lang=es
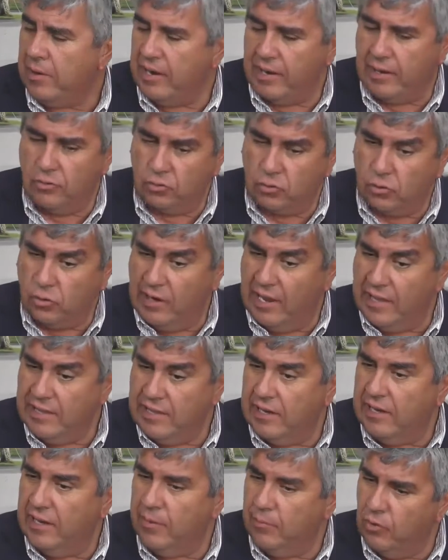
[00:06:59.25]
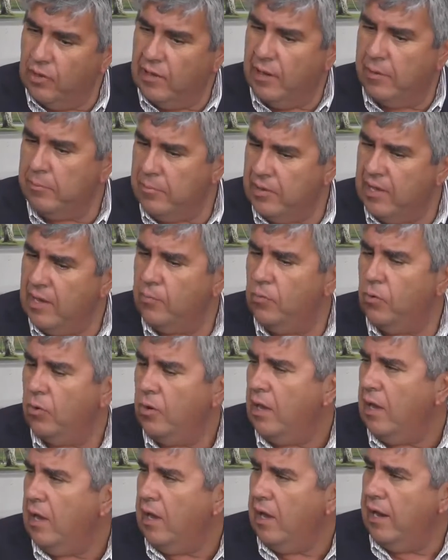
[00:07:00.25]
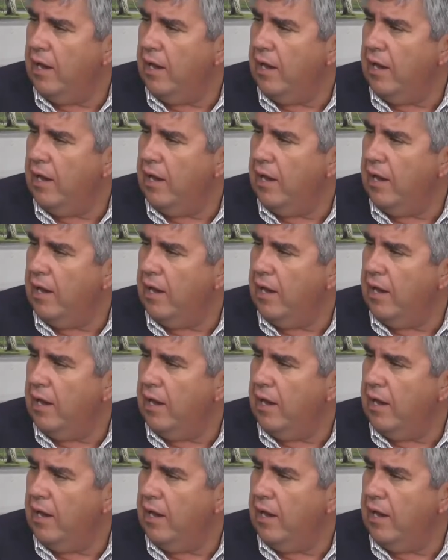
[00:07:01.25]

para que nosotros las llenemos y las enviemos